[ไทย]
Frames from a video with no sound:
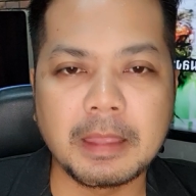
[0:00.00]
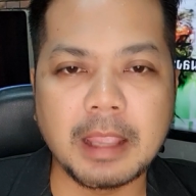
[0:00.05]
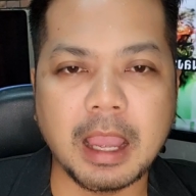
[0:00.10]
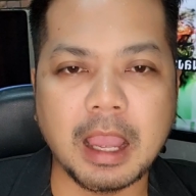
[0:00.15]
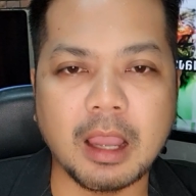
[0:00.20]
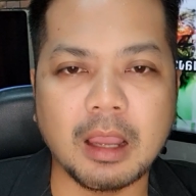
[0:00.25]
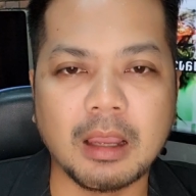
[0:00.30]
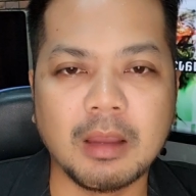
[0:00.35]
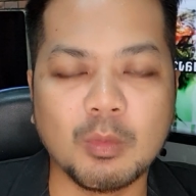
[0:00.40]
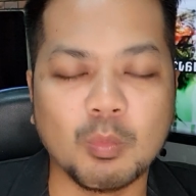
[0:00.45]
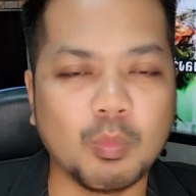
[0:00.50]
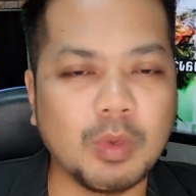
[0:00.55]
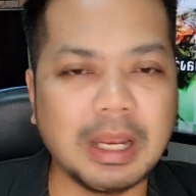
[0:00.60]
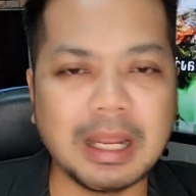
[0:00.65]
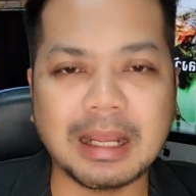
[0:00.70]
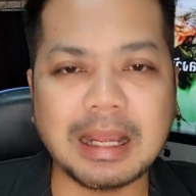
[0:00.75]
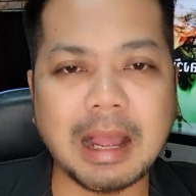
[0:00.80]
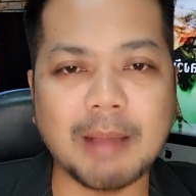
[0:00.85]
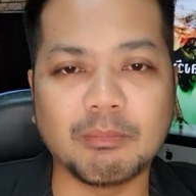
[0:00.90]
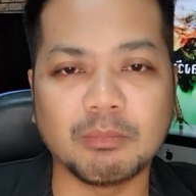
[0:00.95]
นะฮะวี
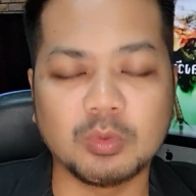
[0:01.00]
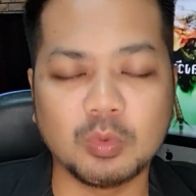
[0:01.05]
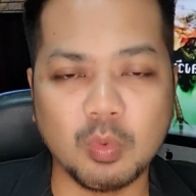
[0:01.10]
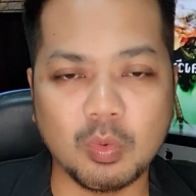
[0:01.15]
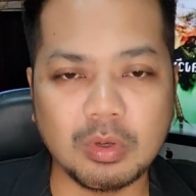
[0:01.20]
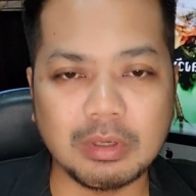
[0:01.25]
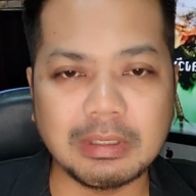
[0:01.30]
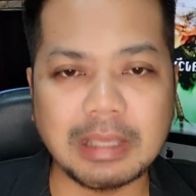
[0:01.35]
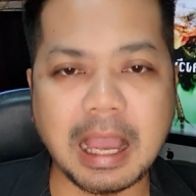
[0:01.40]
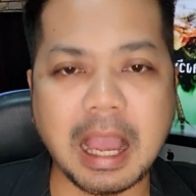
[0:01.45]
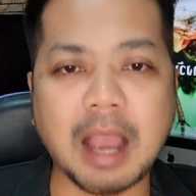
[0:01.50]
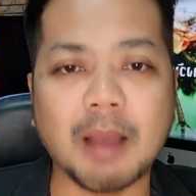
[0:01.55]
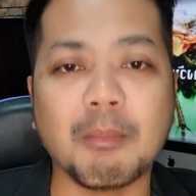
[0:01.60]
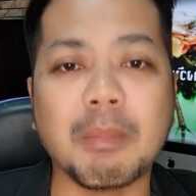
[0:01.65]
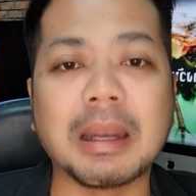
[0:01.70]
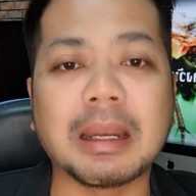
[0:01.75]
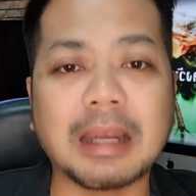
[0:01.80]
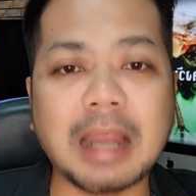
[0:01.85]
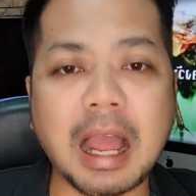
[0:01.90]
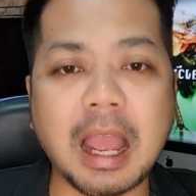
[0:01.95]
รกรรมทุกอย่าง
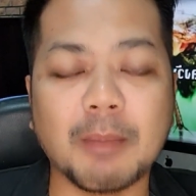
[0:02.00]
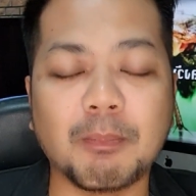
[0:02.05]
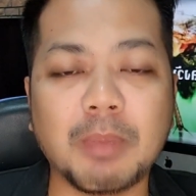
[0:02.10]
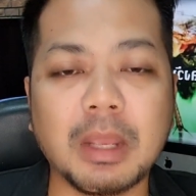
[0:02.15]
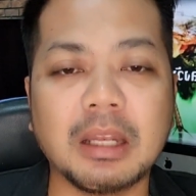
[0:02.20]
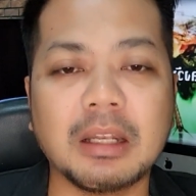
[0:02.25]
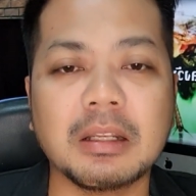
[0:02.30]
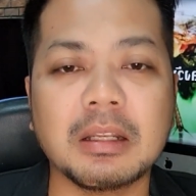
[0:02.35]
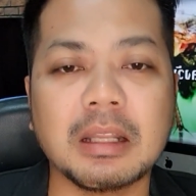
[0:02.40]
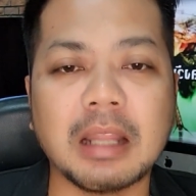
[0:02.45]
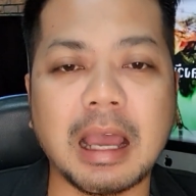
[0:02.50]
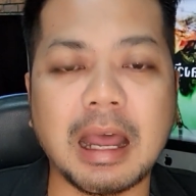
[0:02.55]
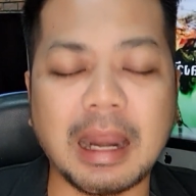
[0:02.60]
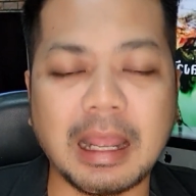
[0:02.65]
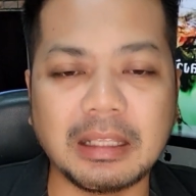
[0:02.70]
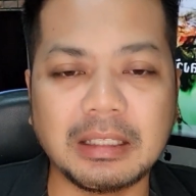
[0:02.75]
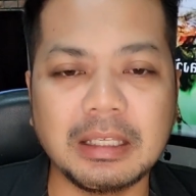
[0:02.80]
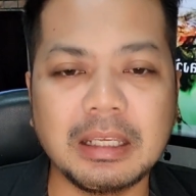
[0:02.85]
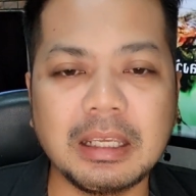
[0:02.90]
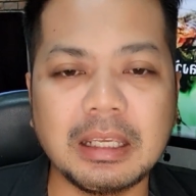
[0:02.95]
มันกลายเป็นอะ
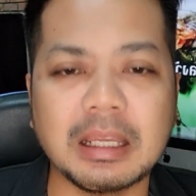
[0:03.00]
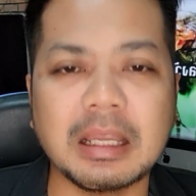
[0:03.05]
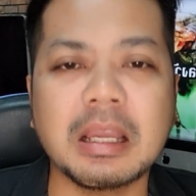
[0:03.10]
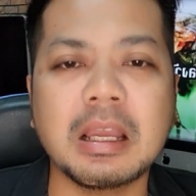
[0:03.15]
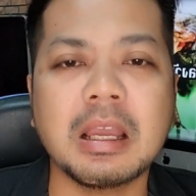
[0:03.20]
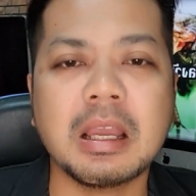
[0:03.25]
ไรที่